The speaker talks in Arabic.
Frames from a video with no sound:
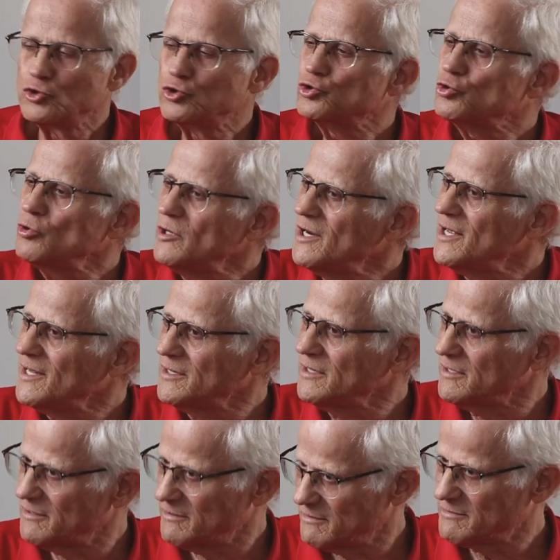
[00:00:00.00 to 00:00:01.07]
جل هاد
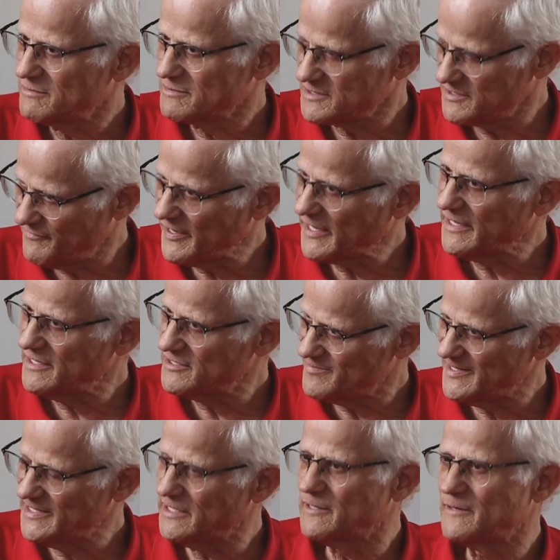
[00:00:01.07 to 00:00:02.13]
الاتفاقيات
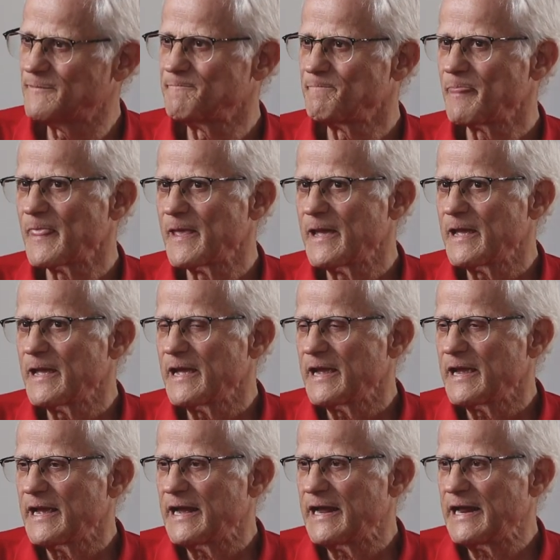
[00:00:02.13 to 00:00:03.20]
بعدا
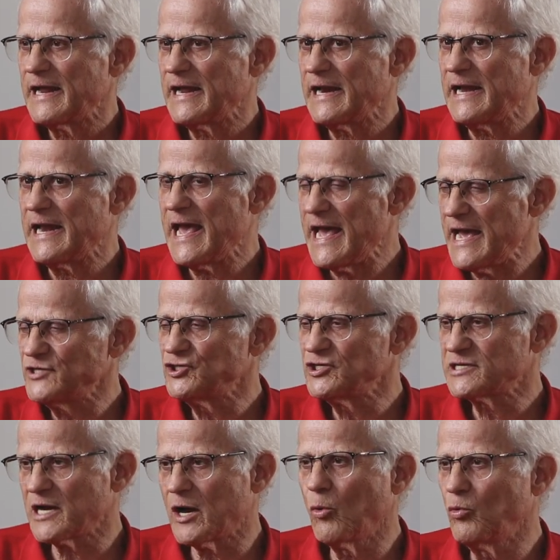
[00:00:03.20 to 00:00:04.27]

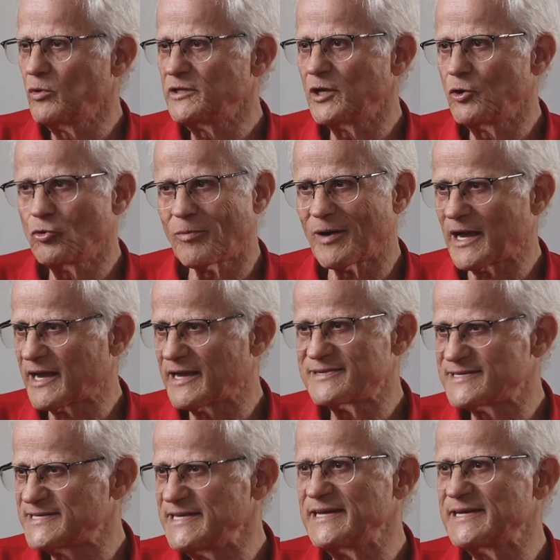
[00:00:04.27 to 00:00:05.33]
الهاجس الاول ديالهم راه
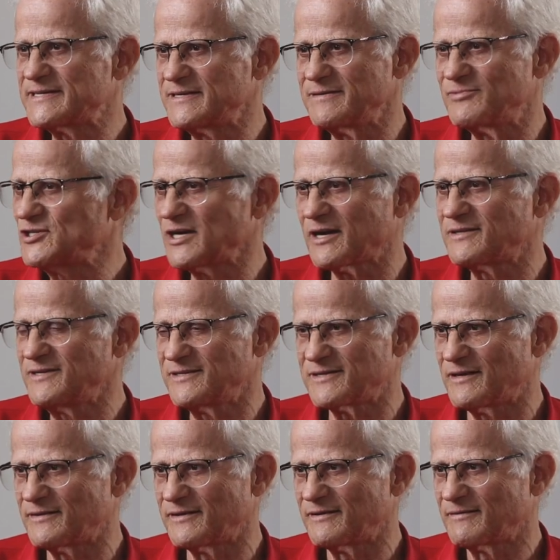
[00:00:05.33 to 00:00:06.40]
كان سياسي ماشي
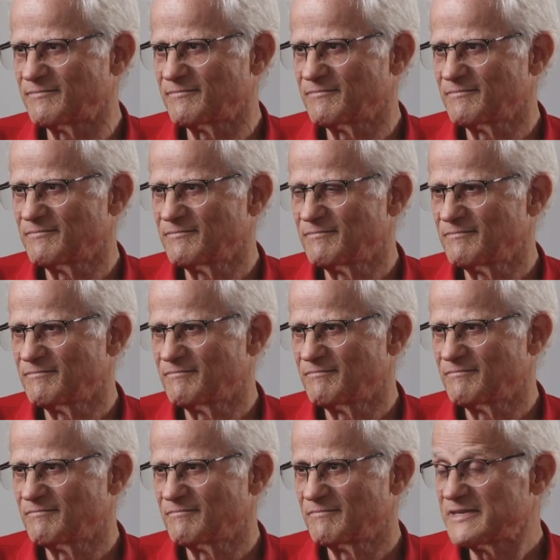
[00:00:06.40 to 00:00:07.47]
اقتصادي
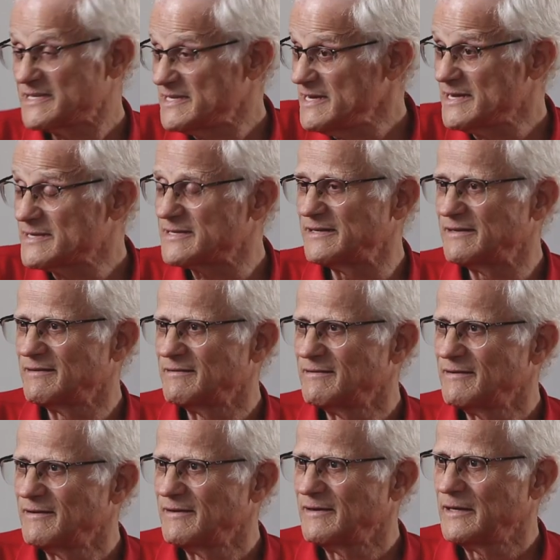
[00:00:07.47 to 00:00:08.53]
سياسي
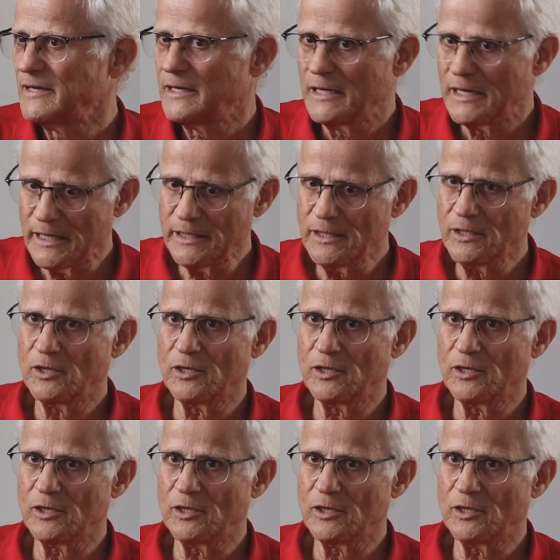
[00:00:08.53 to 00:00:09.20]
اي